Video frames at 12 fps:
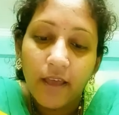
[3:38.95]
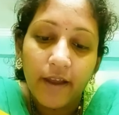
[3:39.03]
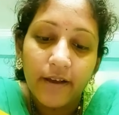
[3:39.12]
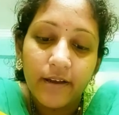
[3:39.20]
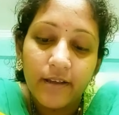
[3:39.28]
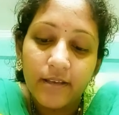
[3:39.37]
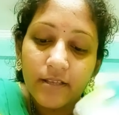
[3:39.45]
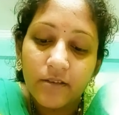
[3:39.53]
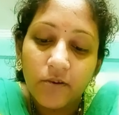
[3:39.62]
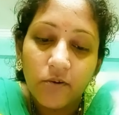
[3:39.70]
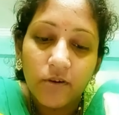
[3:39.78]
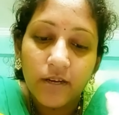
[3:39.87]
అండ్
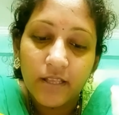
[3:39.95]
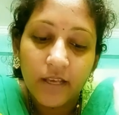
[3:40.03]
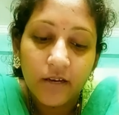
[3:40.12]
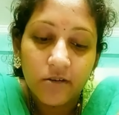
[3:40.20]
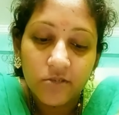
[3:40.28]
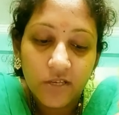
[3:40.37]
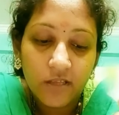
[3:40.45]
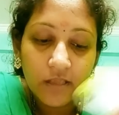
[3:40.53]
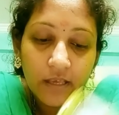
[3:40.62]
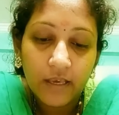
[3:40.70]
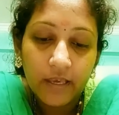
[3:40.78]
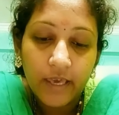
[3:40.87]
ఇదిగోండి ఇదే
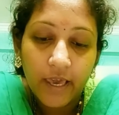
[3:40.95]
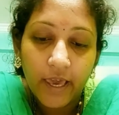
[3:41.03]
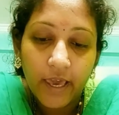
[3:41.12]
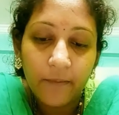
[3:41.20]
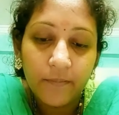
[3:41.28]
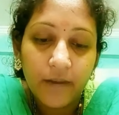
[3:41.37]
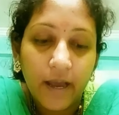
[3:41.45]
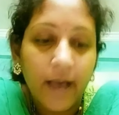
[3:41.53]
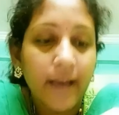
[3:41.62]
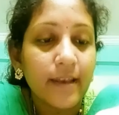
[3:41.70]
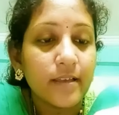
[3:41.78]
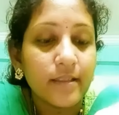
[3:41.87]
వచ్చింది ఇంకేం
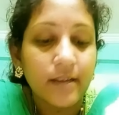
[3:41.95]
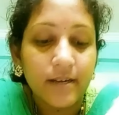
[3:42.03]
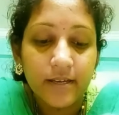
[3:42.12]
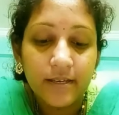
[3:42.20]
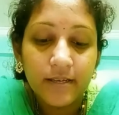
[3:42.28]
రాలేదండి